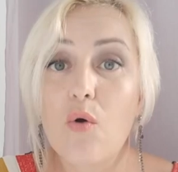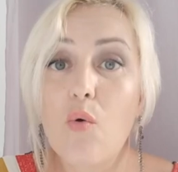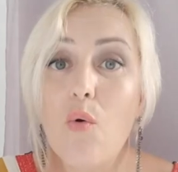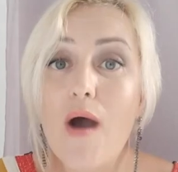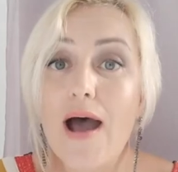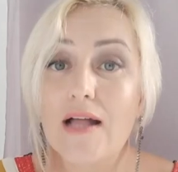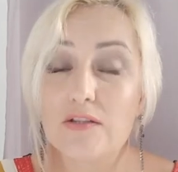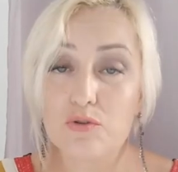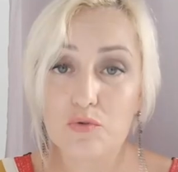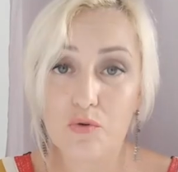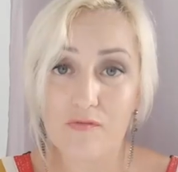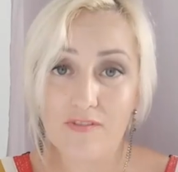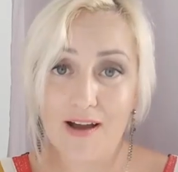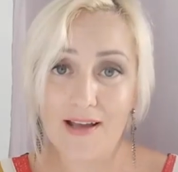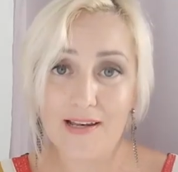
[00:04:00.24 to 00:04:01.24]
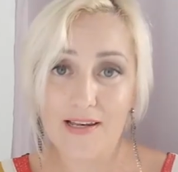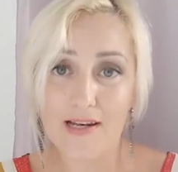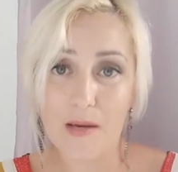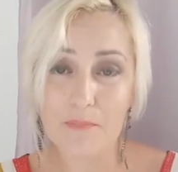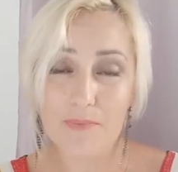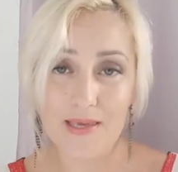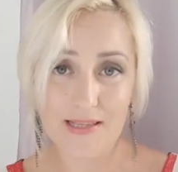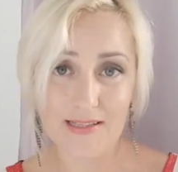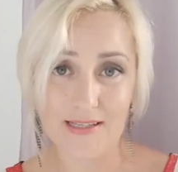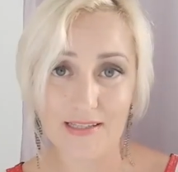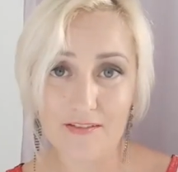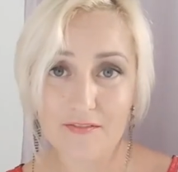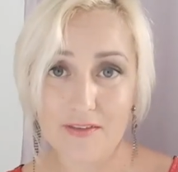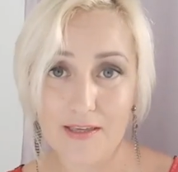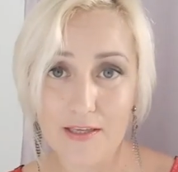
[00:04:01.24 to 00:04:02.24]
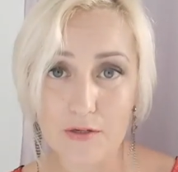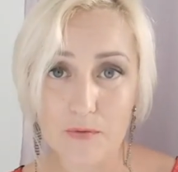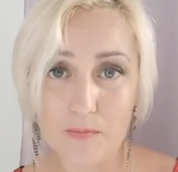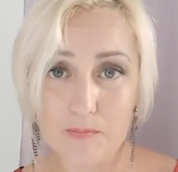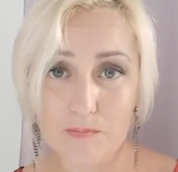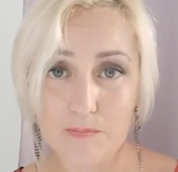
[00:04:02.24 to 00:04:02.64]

Quanto vale la pena davvero?